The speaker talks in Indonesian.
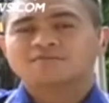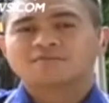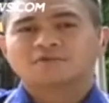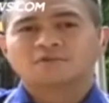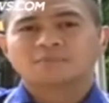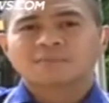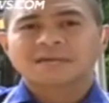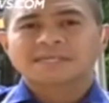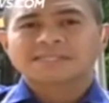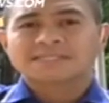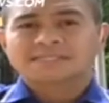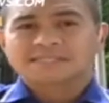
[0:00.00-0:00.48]

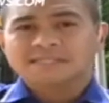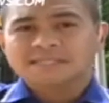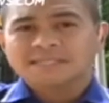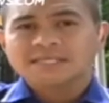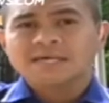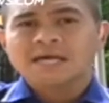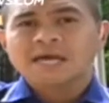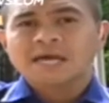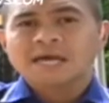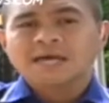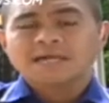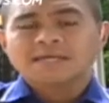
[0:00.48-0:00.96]

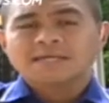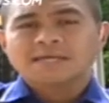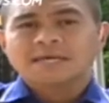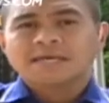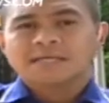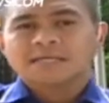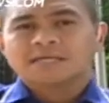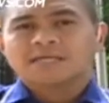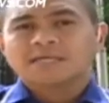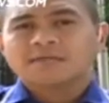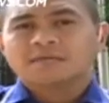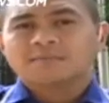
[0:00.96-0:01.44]
informasi
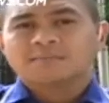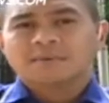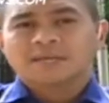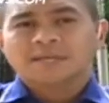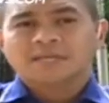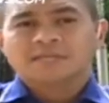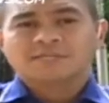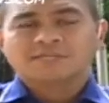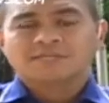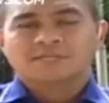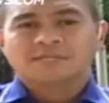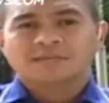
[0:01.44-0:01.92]
dari
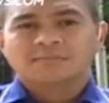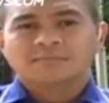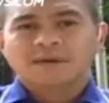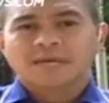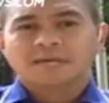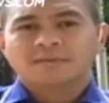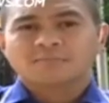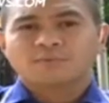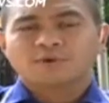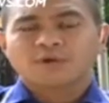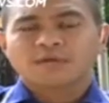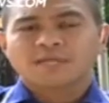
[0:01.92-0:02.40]
manajer
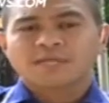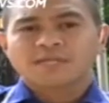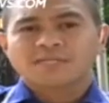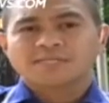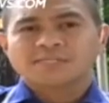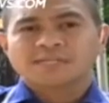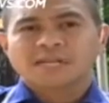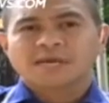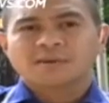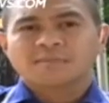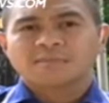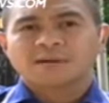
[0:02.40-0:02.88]
Mike Mohede
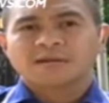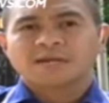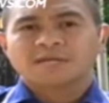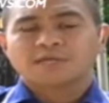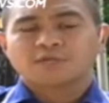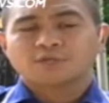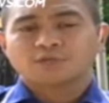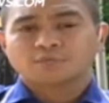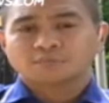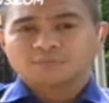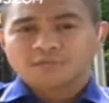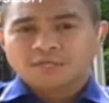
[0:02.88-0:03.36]
selama
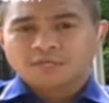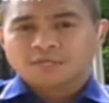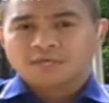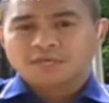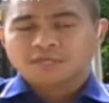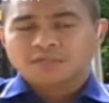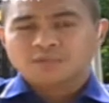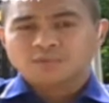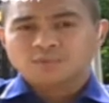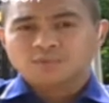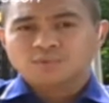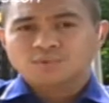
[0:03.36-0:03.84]
hidupnya
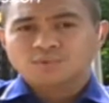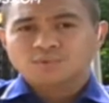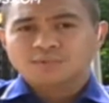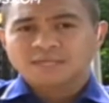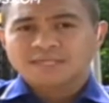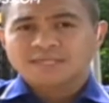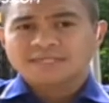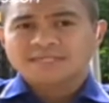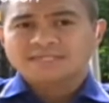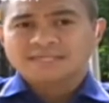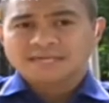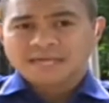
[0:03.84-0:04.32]
yaitu
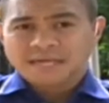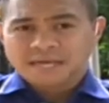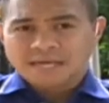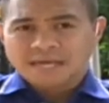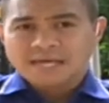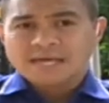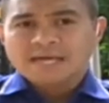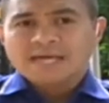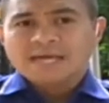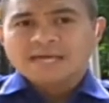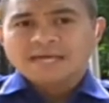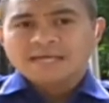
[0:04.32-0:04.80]
Indra
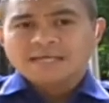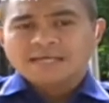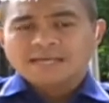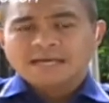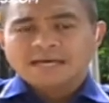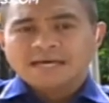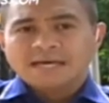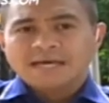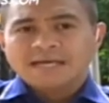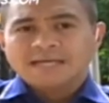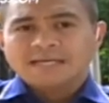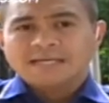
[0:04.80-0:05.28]

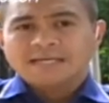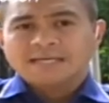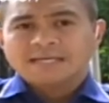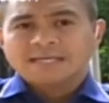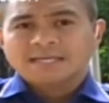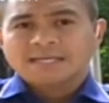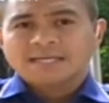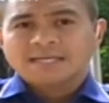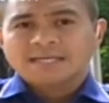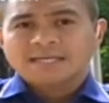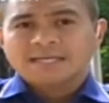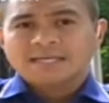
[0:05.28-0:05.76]
dan
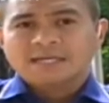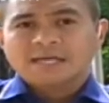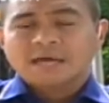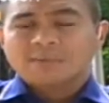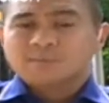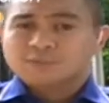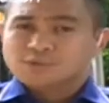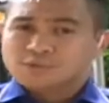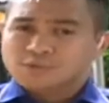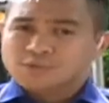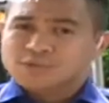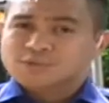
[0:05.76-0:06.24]

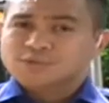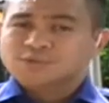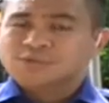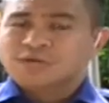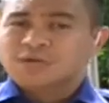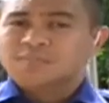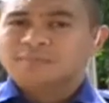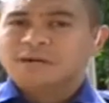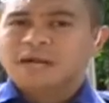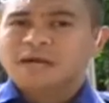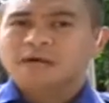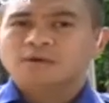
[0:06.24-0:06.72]
kami juga
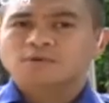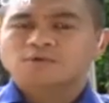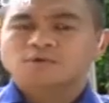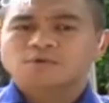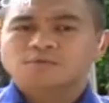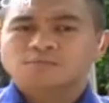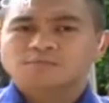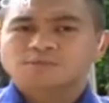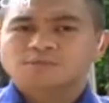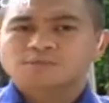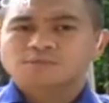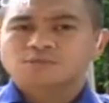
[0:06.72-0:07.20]
sudah
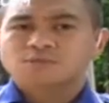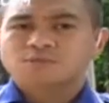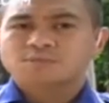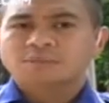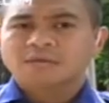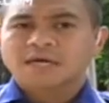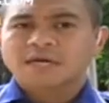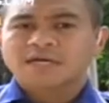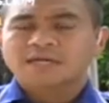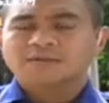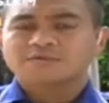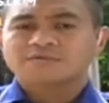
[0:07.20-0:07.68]
merangkum
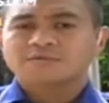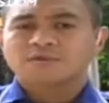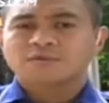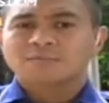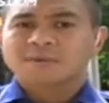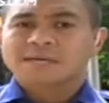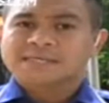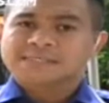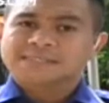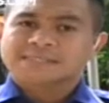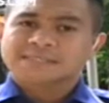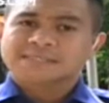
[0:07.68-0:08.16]
sejumlah
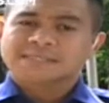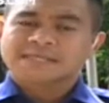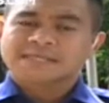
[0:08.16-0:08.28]
informasi